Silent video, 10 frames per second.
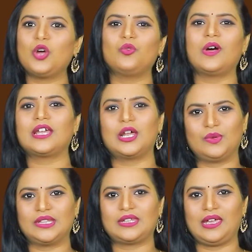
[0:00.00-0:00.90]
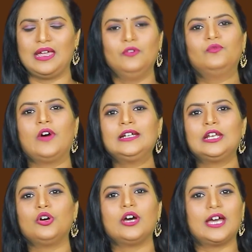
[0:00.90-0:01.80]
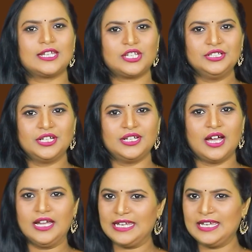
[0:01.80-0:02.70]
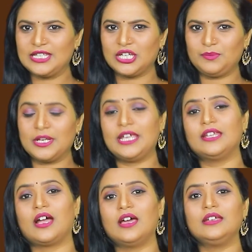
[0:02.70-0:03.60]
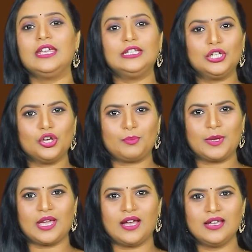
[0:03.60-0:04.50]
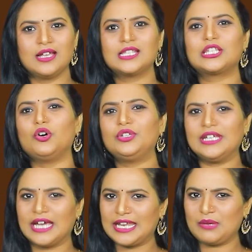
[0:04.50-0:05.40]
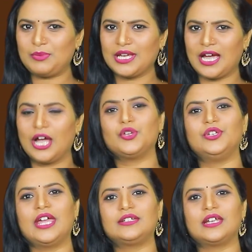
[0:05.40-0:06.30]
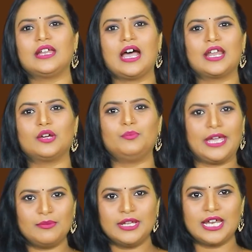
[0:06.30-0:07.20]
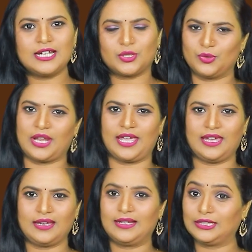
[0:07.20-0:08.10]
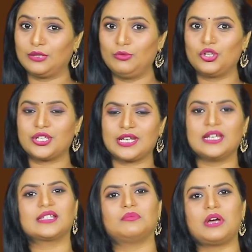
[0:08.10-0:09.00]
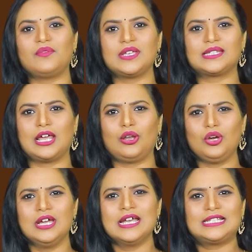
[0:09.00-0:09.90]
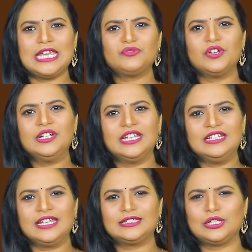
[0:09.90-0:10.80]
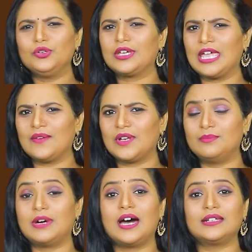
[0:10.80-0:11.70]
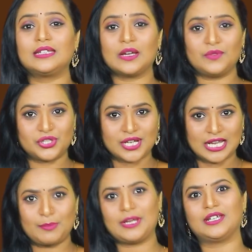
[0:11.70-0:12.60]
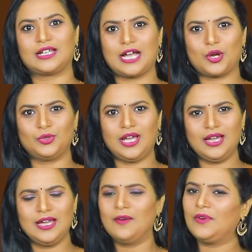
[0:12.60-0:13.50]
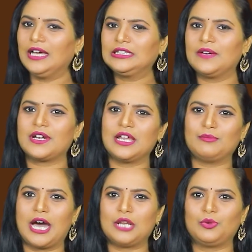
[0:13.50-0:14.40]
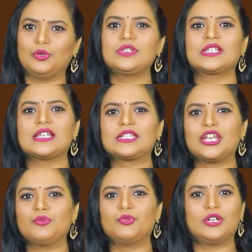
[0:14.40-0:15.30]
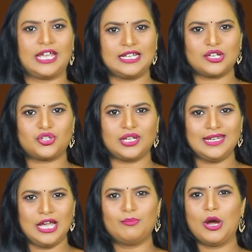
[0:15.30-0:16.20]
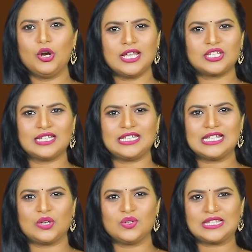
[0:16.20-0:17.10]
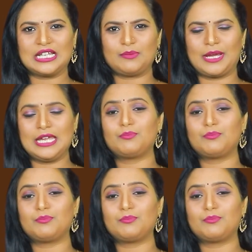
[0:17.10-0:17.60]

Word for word: ఆహ్వానాలు అందాయి వాటిలో అర్జెంటీనా ఈజిప్ట్ ఇరాన్ ఇథియోపియా సౌదీ అరేబియా యునైటెడ్ అరబ్ ఎమిరేట్స్ ఉన్నాయి గతంలో జరిగిన సమావేశాల్లో జీ ట్వంటీ ఎన్డీ నేతలు కేవలం ఆర్థిక విషయాలపైనే కాకుండా వాతావరణ మార్పులు సస్టైనబుల్ ఎనర్జీ బహుళ జాతి సంస్థలపై